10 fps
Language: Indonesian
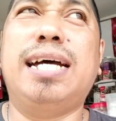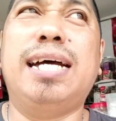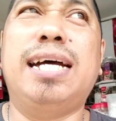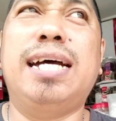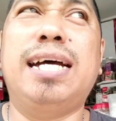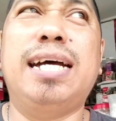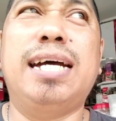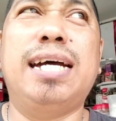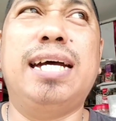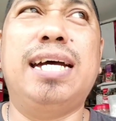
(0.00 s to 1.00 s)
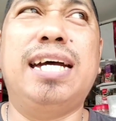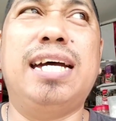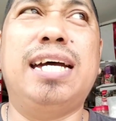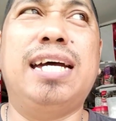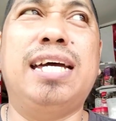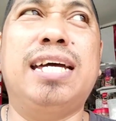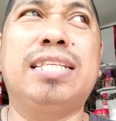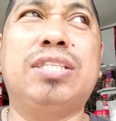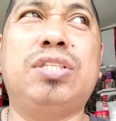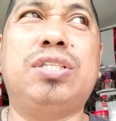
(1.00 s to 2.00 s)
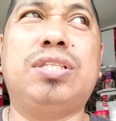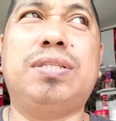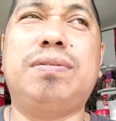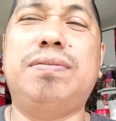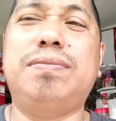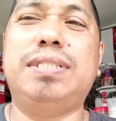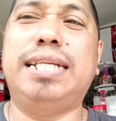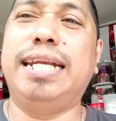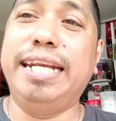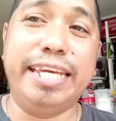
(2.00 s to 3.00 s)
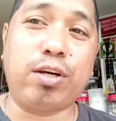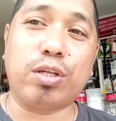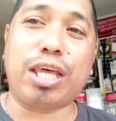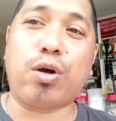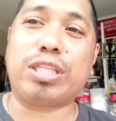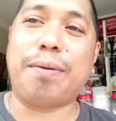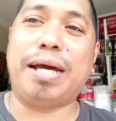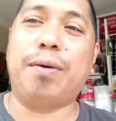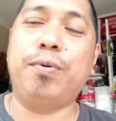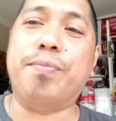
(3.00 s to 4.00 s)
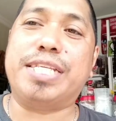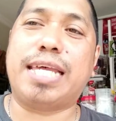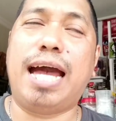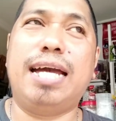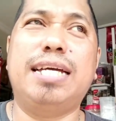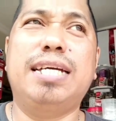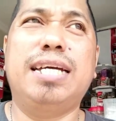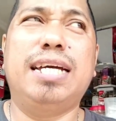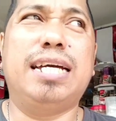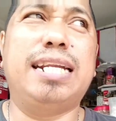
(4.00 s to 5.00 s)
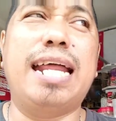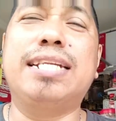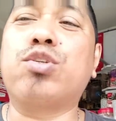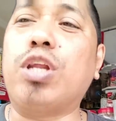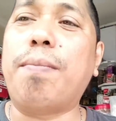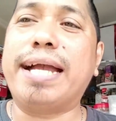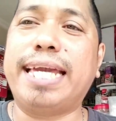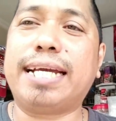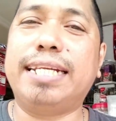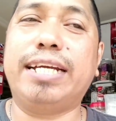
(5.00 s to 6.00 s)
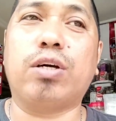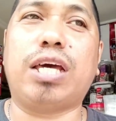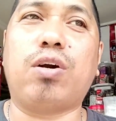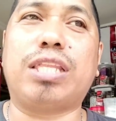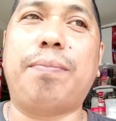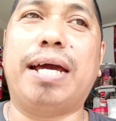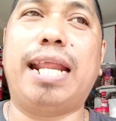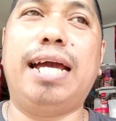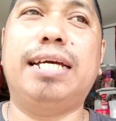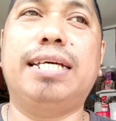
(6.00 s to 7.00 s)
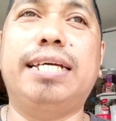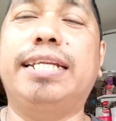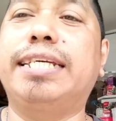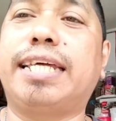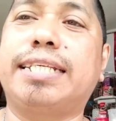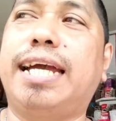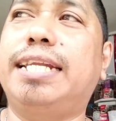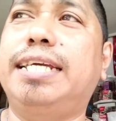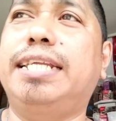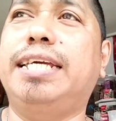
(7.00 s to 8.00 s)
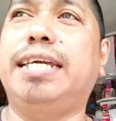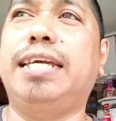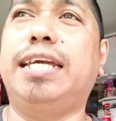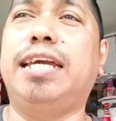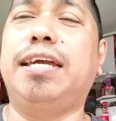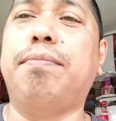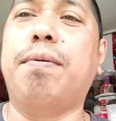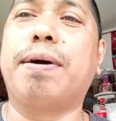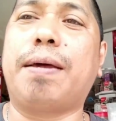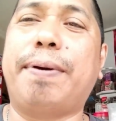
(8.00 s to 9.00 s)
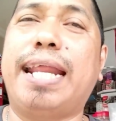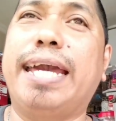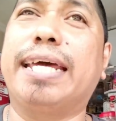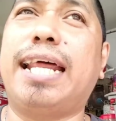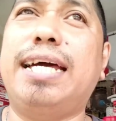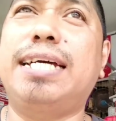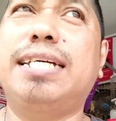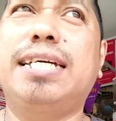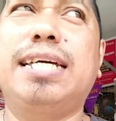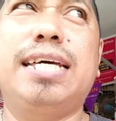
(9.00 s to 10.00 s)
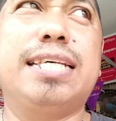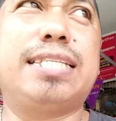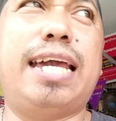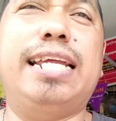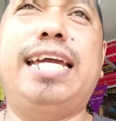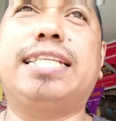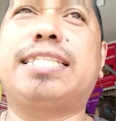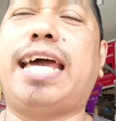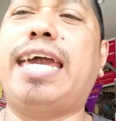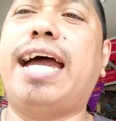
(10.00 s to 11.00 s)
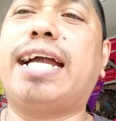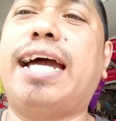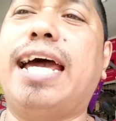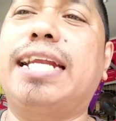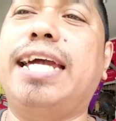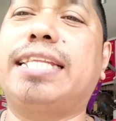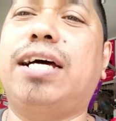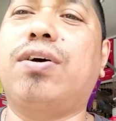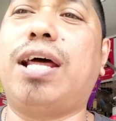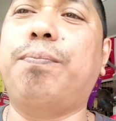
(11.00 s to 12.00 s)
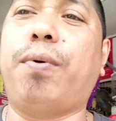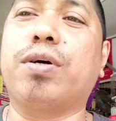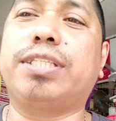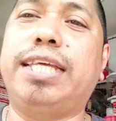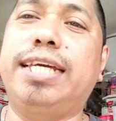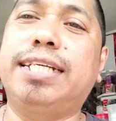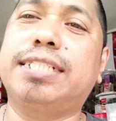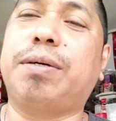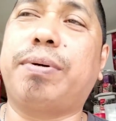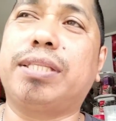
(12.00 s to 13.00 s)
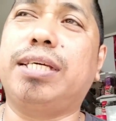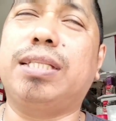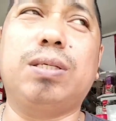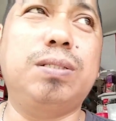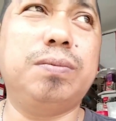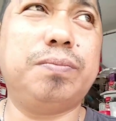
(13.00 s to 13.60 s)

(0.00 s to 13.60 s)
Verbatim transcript: Uh, di kota-kota manapun bisa, dan sudah banyak di kota-kota mana ini terjadi di beberapa daerah. Saya lihat, saya kadang lihat orang posting seperti itu.